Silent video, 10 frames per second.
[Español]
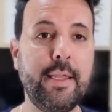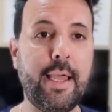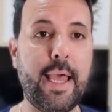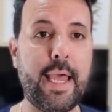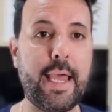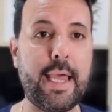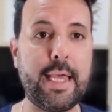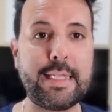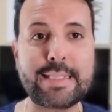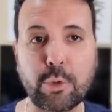
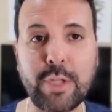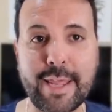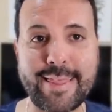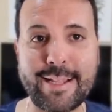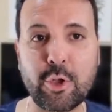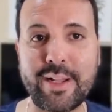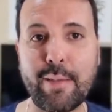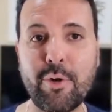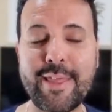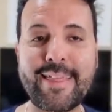eh, está utilizando
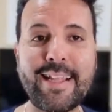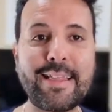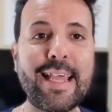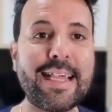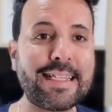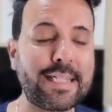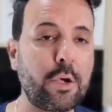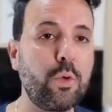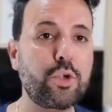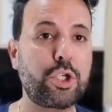anabolizantes,
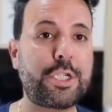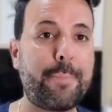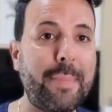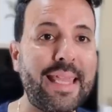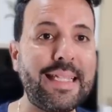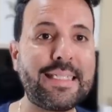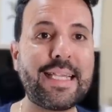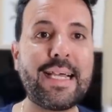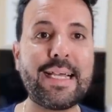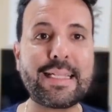incluso se
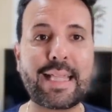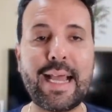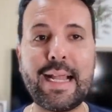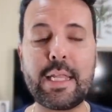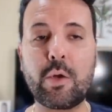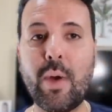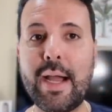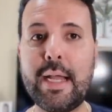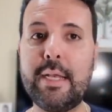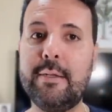pincha, tal y
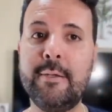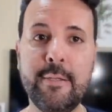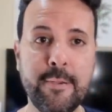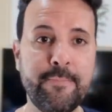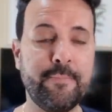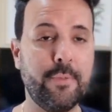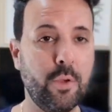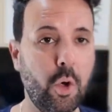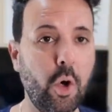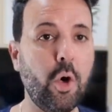cual.
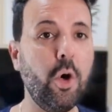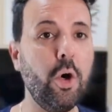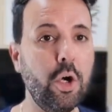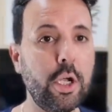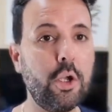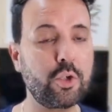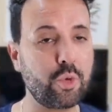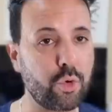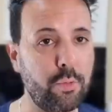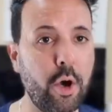Ojo, y los
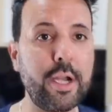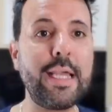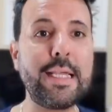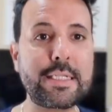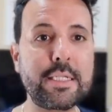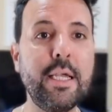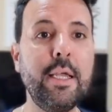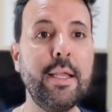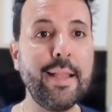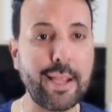rumores
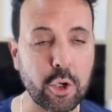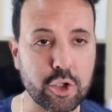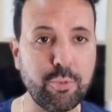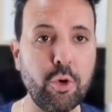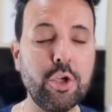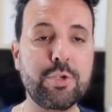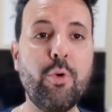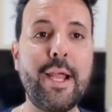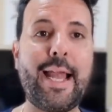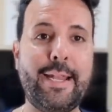y los bulos
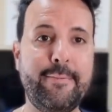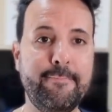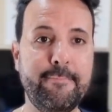vuelan.